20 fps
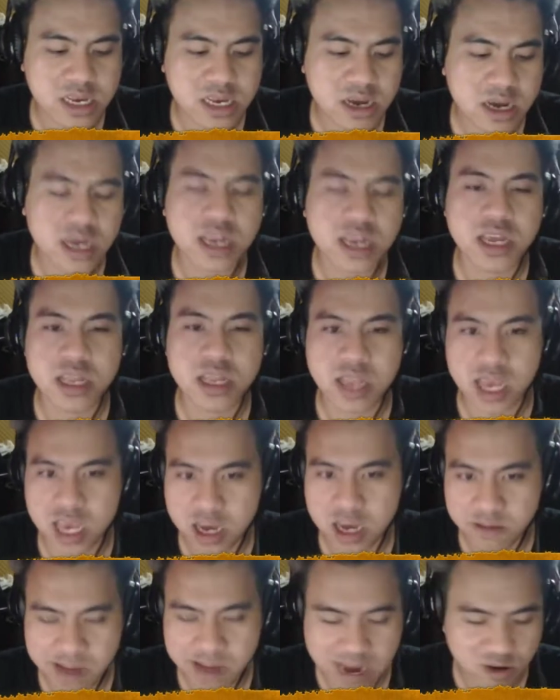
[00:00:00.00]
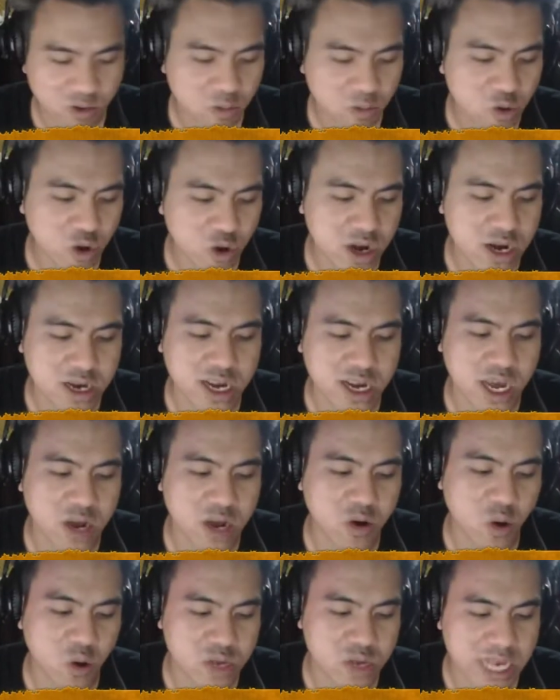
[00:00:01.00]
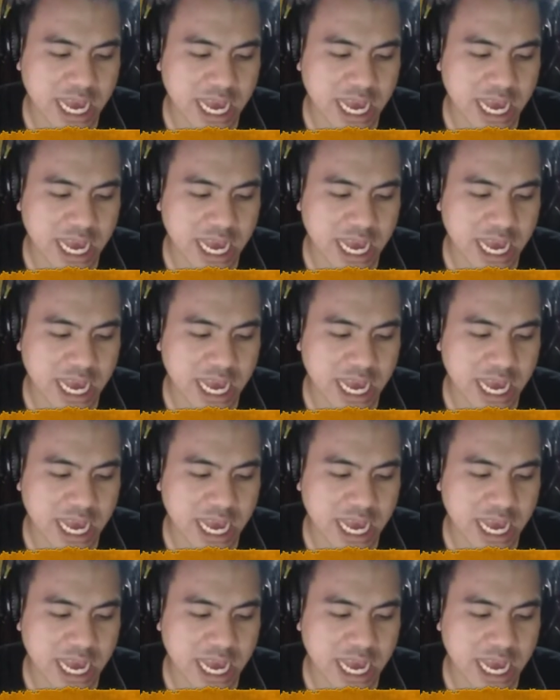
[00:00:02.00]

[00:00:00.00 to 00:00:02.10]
trước khi đi thi các bạn cũng luôn được thầy cô